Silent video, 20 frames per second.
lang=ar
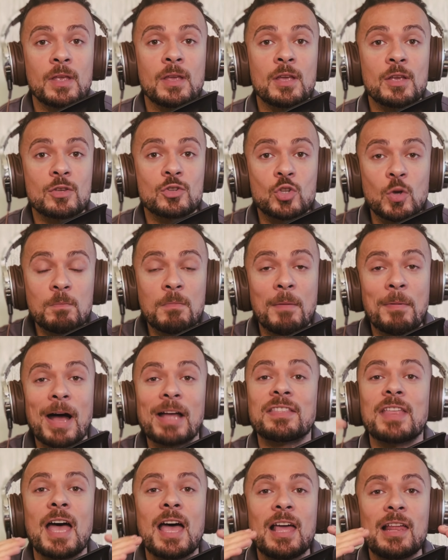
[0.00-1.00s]
ثم
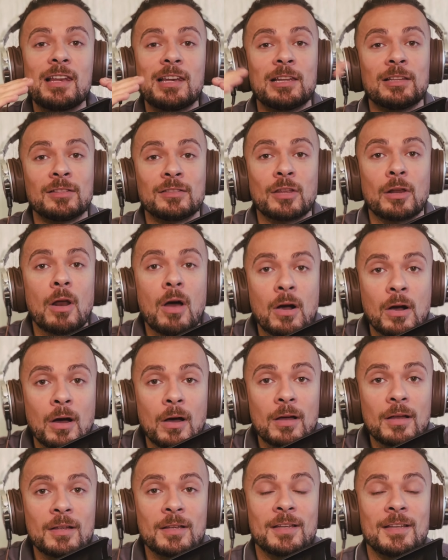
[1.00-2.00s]
بعدها الانطلاقه
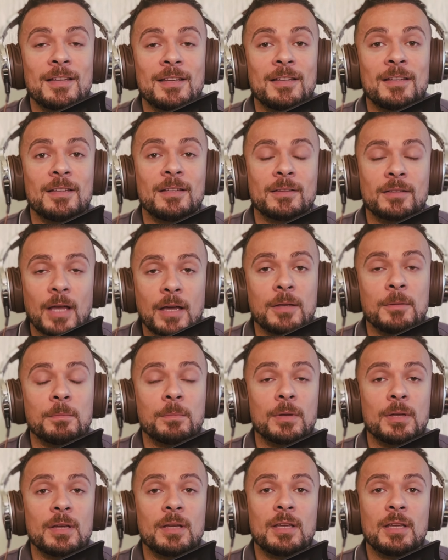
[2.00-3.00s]
طيب
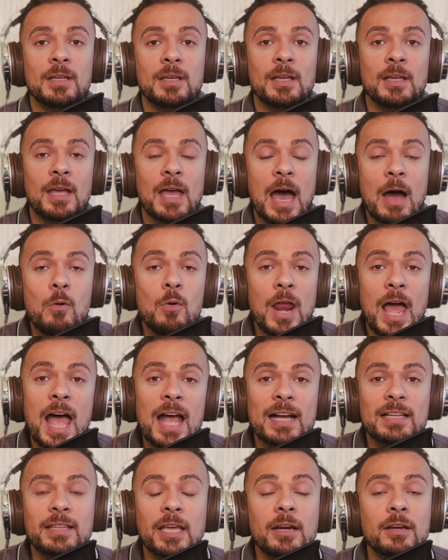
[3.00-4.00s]
اول حاجه
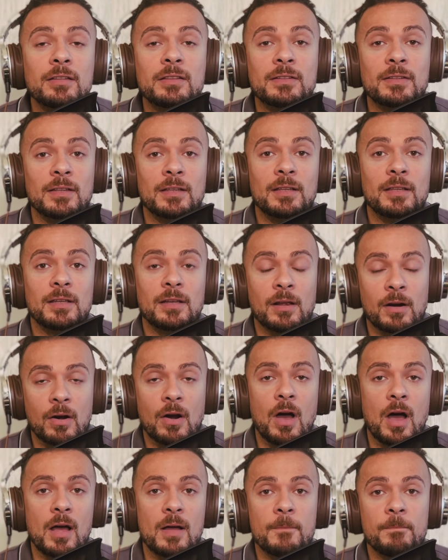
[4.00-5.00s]
دايره
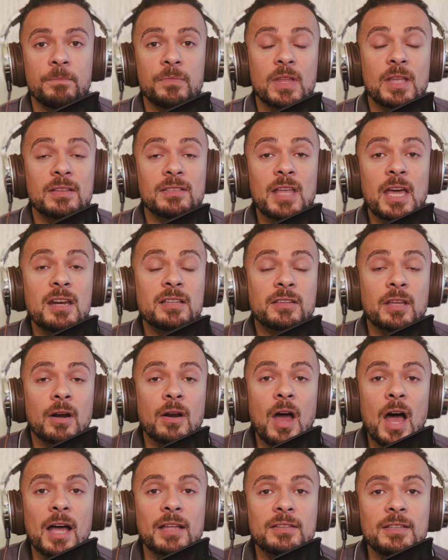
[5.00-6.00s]
الراحه دايره
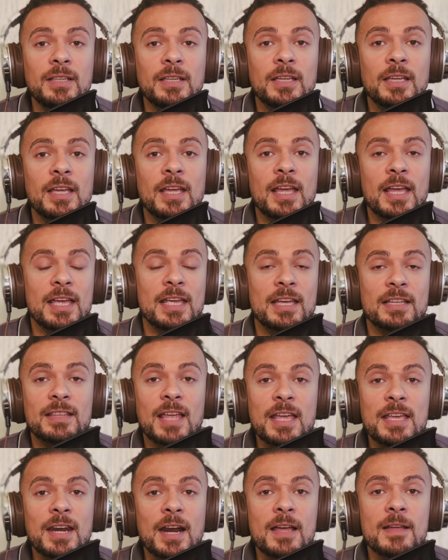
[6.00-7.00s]
الراحه دي هي
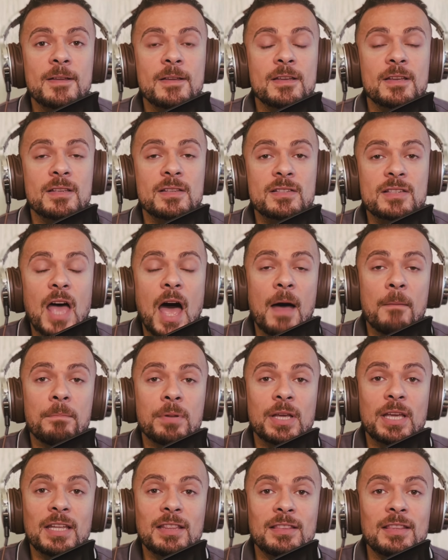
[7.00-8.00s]
دايره صعب
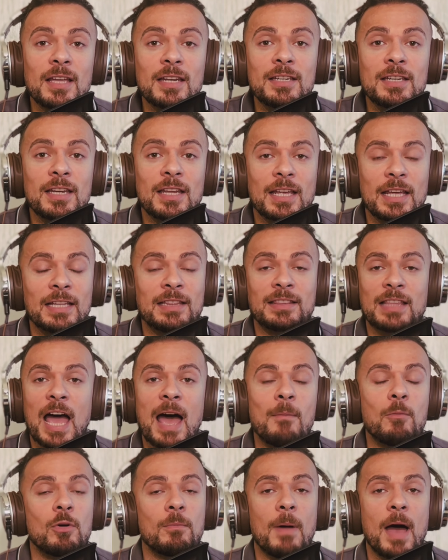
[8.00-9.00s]
جدا
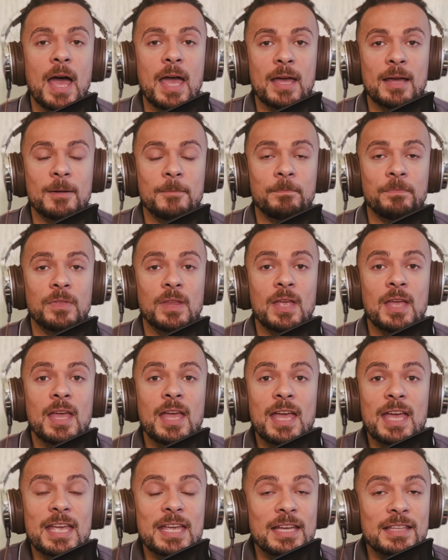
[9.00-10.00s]
التعامل معاها
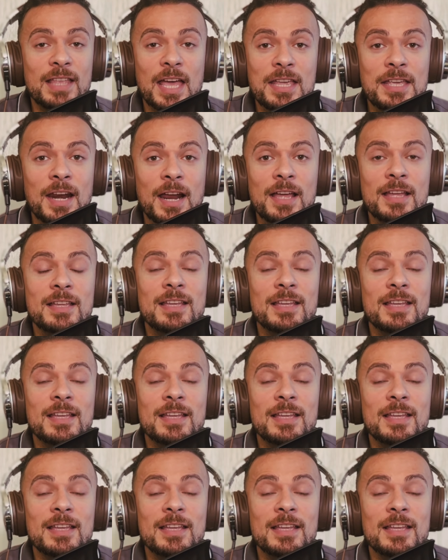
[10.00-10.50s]
هي دايره